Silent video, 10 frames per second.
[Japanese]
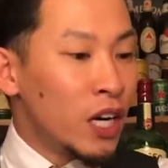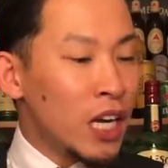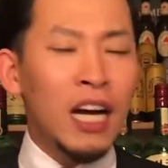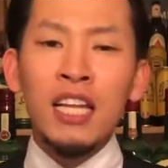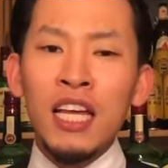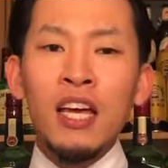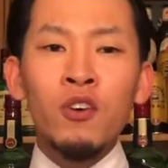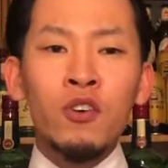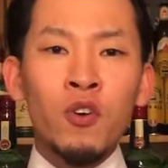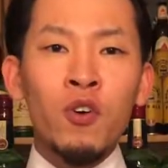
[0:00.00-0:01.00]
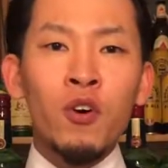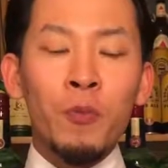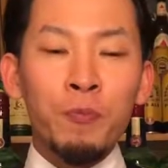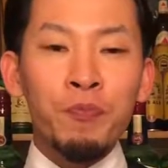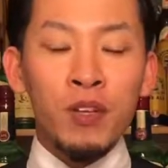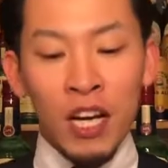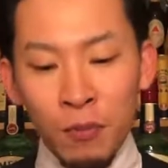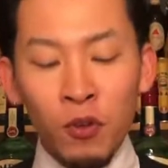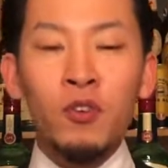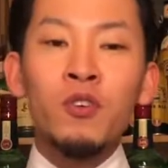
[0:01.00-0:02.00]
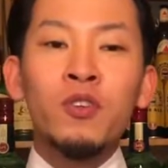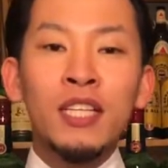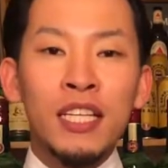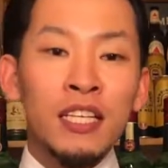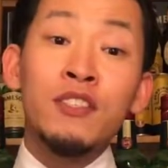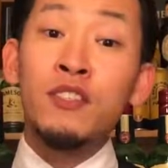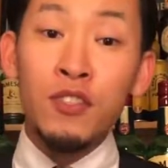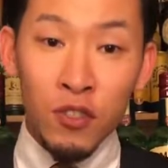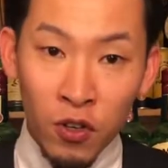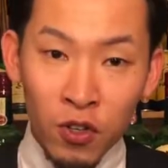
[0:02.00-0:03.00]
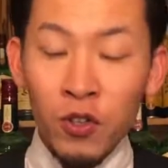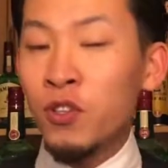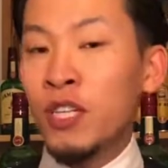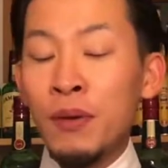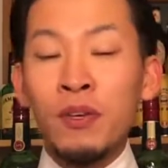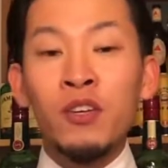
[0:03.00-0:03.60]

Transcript: やはりねよくこうハイボールを飲んでたりするとよくね